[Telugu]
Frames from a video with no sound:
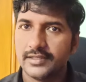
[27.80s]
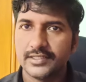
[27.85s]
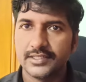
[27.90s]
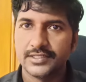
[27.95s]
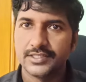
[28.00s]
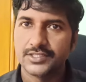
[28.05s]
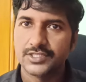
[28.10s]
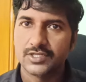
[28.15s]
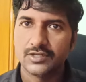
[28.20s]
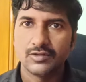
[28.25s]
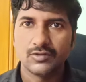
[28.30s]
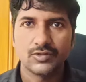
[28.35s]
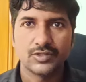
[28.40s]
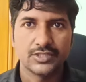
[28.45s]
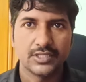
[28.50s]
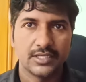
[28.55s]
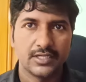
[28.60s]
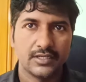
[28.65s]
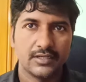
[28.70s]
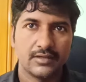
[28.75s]
ఐటీ ఇండస్ట్రీలో
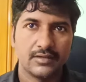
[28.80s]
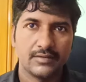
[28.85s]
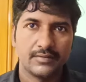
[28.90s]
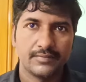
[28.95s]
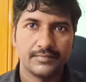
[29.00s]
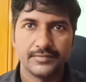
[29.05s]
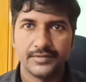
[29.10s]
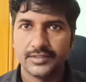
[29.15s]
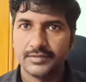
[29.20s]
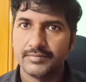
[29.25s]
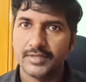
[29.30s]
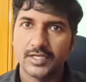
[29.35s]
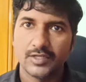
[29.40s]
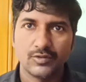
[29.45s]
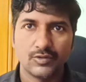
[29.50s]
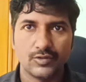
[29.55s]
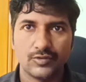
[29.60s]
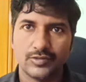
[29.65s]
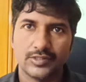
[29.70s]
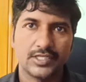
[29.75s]
కొంత
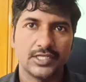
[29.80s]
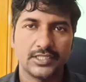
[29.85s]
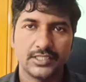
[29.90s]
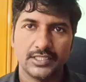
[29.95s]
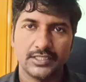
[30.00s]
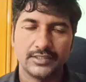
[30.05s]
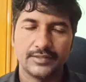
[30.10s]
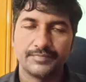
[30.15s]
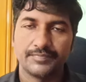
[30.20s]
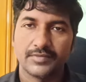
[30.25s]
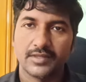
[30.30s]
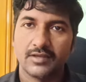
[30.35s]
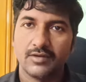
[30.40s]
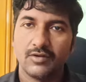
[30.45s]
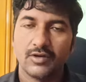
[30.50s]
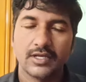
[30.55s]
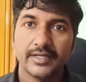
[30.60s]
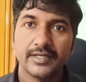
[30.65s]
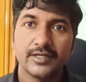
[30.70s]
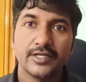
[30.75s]
డిమాండ్ కూడా ఉన్నట్టే అది
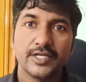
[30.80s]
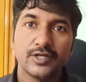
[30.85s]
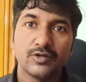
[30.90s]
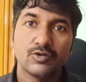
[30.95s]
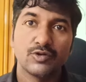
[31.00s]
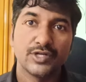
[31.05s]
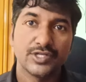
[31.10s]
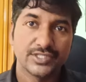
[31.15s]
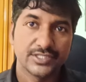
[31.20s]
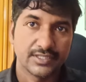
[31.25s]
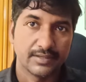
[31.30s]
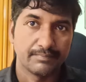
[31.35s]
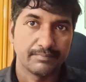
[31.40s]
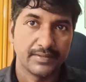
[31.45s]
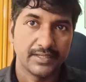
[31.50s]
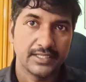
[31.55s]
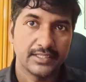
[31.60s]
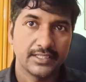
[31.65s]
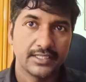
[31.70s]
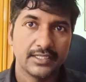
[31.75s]
మరి నేను కొన్ని
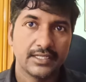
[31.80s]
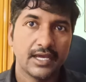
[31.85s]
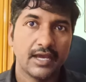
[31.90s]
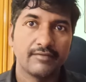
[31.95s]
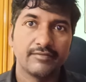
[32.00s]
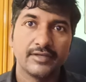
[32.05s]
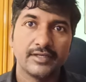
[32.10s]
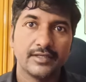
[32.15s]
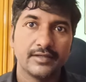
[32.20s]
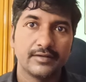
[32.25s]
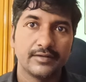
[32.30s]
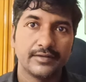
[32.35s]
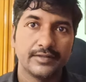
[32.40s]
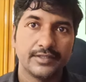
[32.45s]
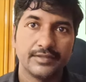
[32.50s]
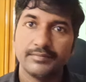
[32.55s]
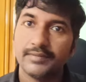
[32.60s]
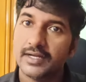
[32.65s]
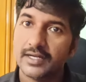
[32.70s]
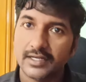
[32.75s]
చెప్పలేదని అవి
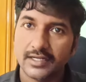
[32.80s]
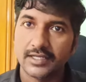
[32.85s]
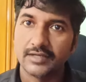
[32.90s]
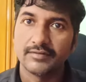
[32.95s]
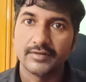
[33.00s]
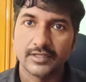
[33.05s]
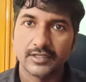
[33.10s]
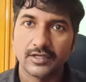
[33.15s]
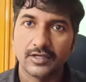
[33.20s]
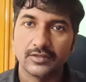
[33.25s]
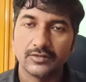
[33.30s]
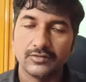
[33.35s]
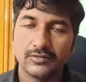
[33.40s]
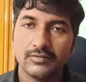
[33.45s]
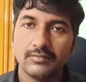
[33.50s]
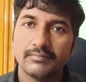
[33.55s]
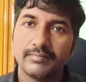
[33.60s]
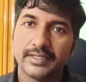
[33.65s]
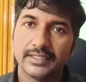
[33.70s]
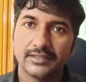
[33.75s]
డిమాండ్ లేవని కాదు
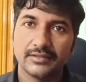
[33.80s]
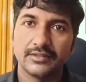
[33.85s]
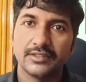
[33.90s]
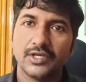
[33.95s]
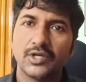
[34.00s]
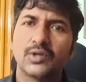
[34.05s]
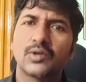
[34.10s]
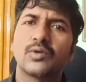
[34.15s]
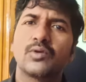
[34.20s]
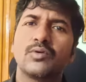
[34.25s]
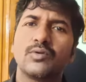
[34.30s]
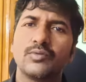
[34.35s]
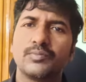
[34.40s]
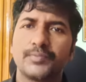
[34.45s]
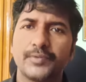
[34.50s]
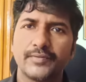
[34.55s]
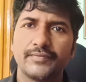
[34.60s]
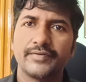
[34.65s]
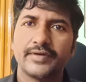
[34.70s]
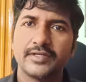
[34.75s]
బట్ ఎక్కువ
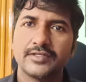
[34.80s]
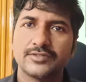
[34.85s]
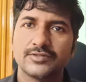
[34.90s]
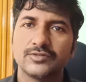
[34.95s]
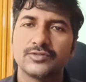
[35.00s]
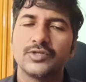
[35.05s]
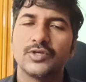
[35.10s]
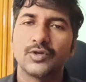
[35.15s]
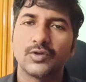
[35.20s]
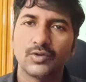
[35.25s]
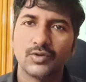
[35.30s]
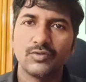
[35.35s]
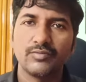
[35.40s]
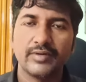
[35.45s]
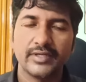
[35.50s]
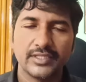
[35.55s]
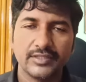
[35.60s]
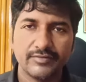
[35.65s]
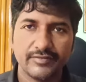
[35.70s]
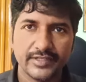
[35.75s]
ప్రొఫైల్స్ ఎక్కువ
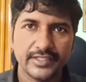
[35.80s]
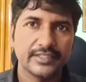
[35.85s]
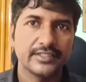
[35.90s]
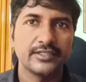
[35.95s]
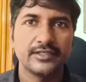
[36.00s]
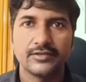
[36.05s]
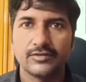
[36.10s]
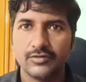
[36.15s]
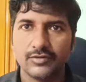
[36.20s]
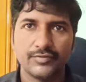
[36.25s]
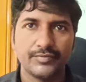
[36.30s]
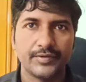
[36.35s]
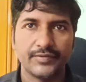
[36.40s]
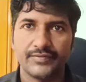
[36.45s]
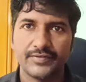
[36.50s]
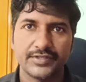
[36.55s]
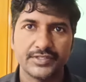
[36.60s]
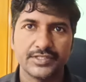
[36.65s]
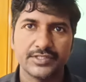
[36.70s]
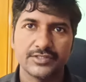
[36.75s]
మంది వీటికే ఎక్కువ
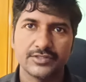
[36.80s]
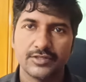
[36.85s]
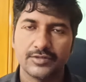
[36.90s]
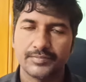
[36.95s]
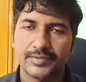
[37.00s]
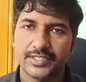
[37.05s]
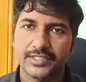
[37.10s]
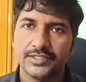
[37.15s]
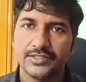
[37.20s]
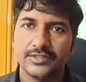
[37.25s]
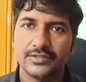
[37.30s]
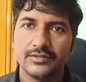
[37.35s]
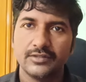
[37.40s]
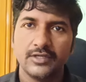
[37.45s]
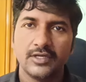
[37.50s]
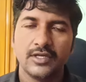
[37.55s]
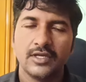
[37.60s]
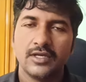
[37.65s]
ప్రిఫర్ చేస్తున్నారు ప్రజెంట్